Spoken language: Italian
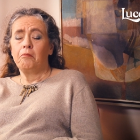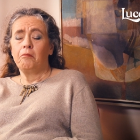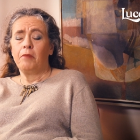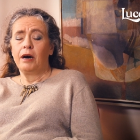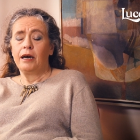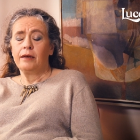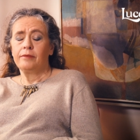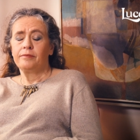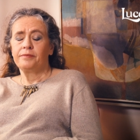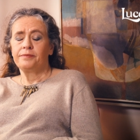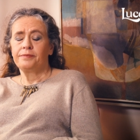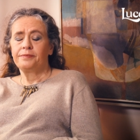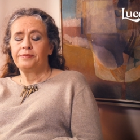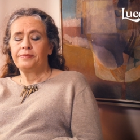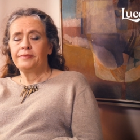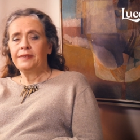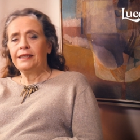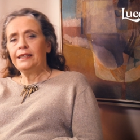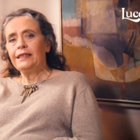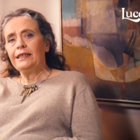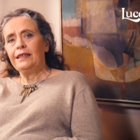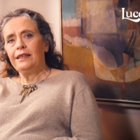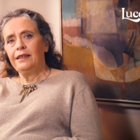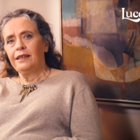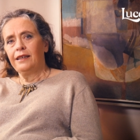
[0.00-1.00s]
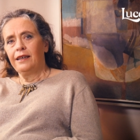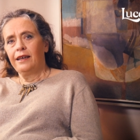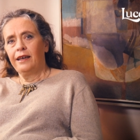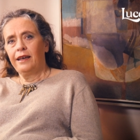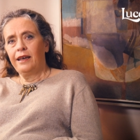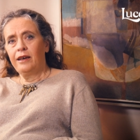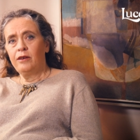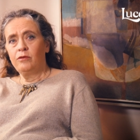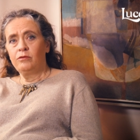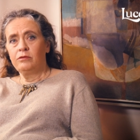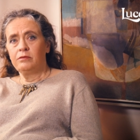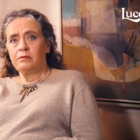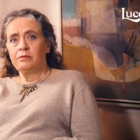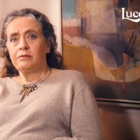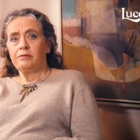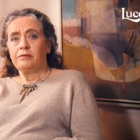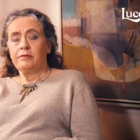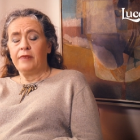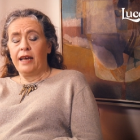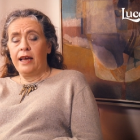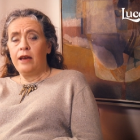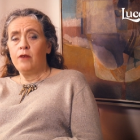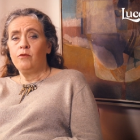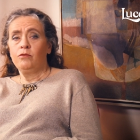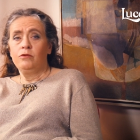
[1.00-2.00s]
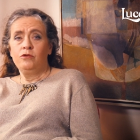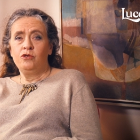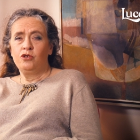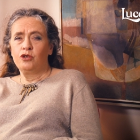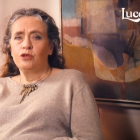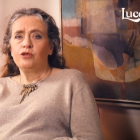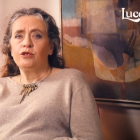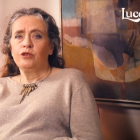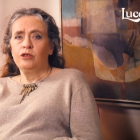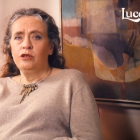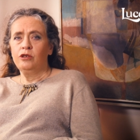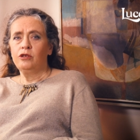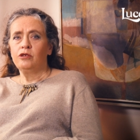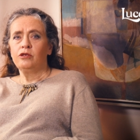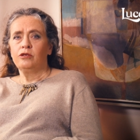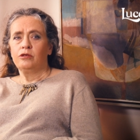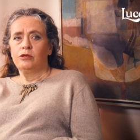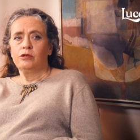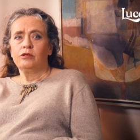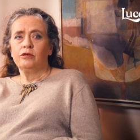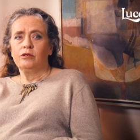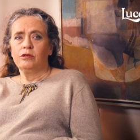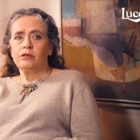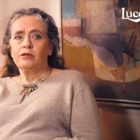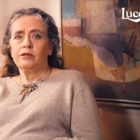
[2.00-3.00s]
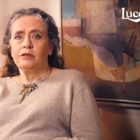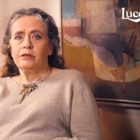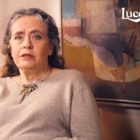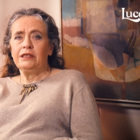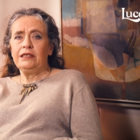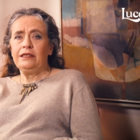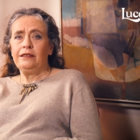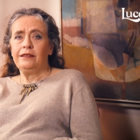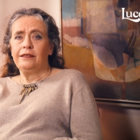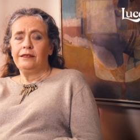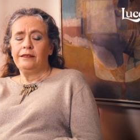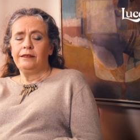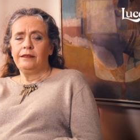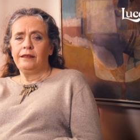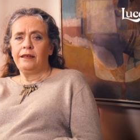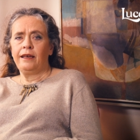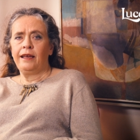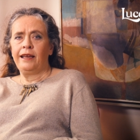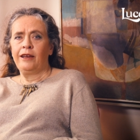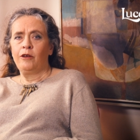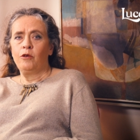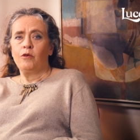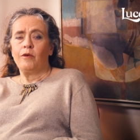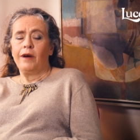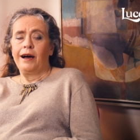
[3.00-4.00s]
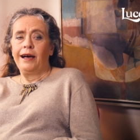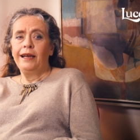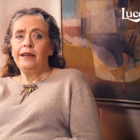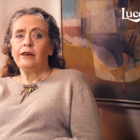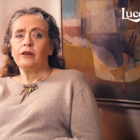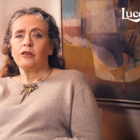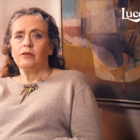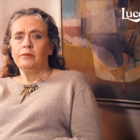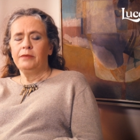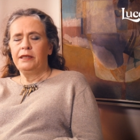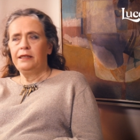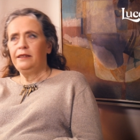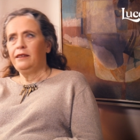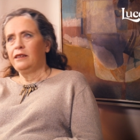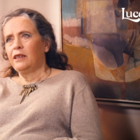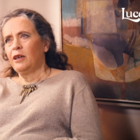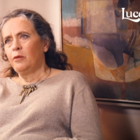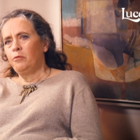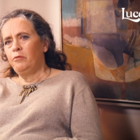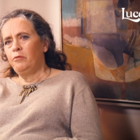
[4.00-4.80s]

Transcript: Boh è un, è un giorno nel quale, come dire,